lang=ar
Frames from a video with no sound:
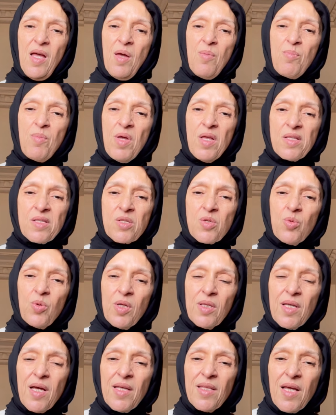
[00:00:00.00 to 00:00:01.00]
من
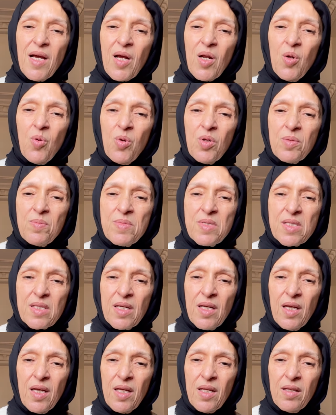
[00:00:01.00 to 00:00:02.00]
تولد هذاك الولد
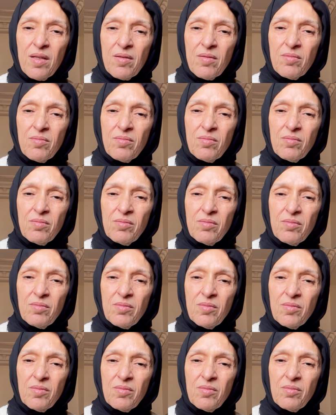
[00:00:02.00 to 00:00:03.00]
مسكين
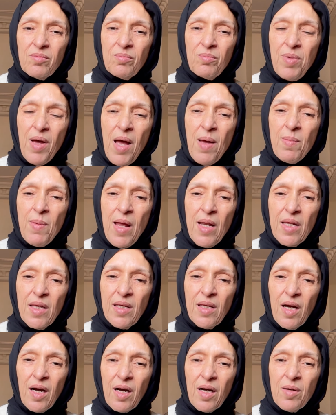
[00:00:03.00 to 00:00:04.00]

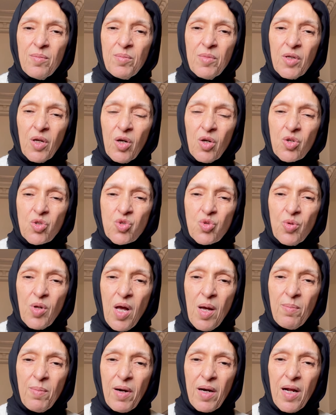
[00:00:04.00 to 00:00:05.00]
بعمليه من خرجوا
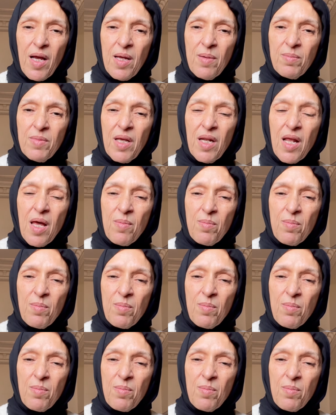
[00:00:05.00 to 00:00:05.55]
لها من الرحم ديالها